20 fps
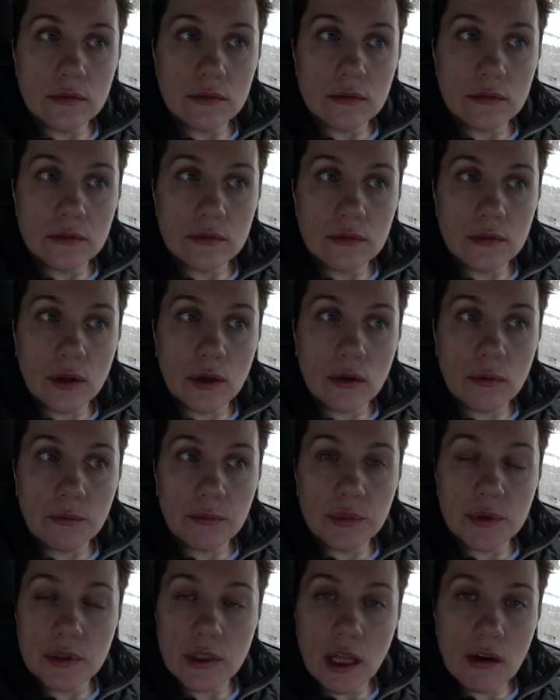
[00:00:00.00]
Но
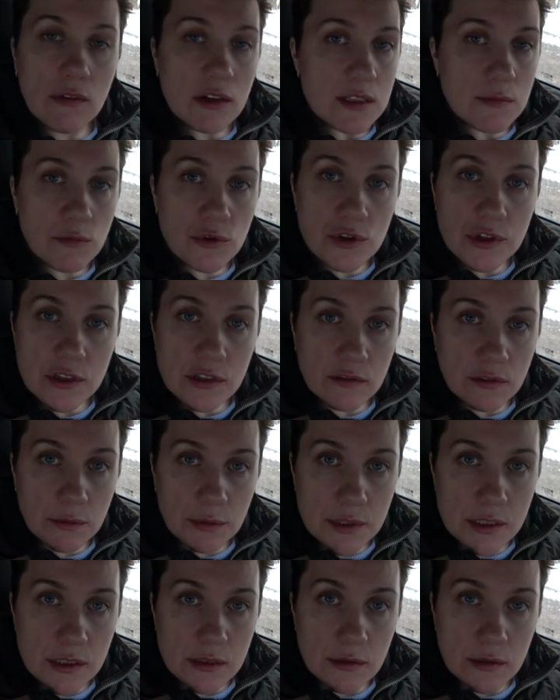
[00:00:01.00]
была возможность
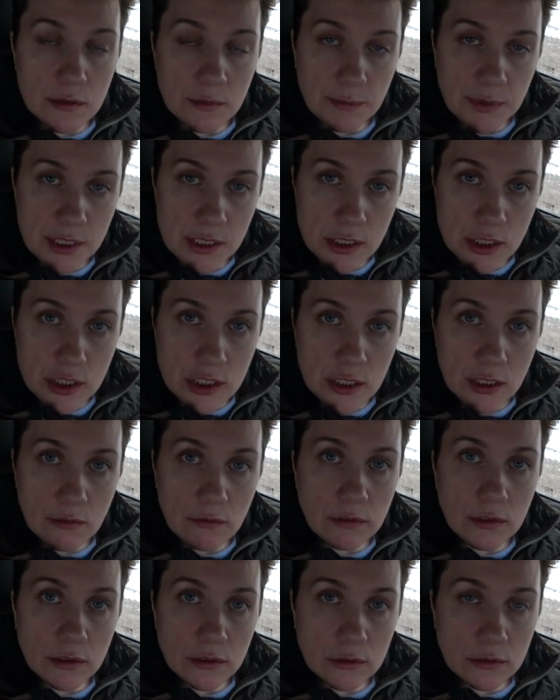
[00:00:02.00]
выбрать э,
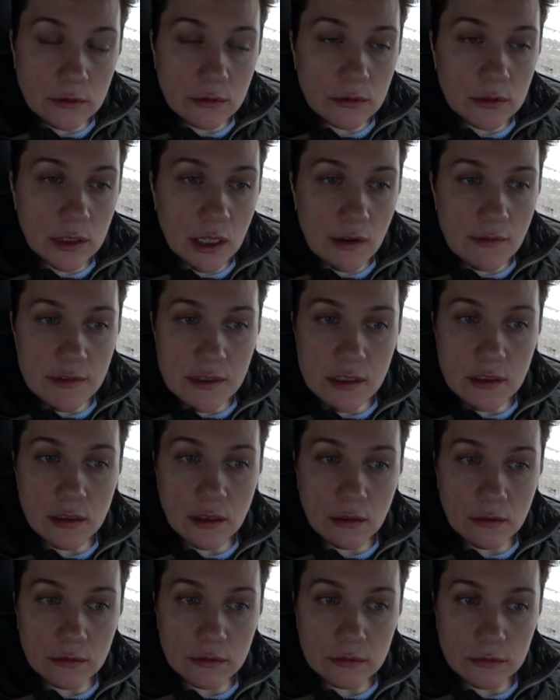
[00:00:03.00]
подешевле, но я
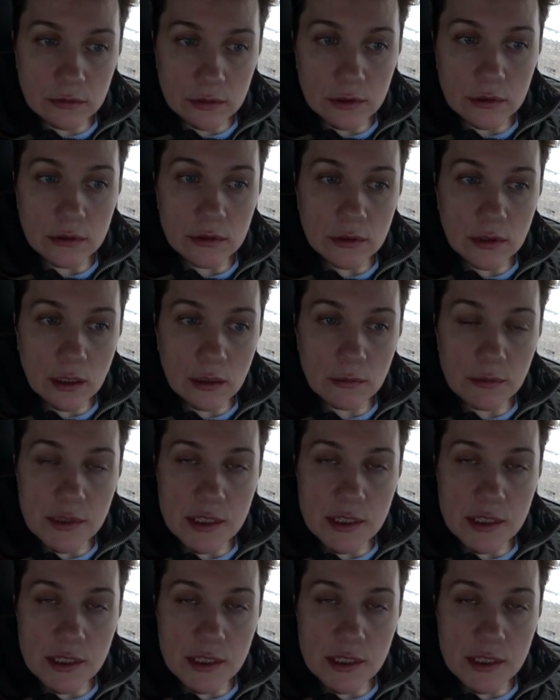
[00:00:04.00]
взяла вот как бы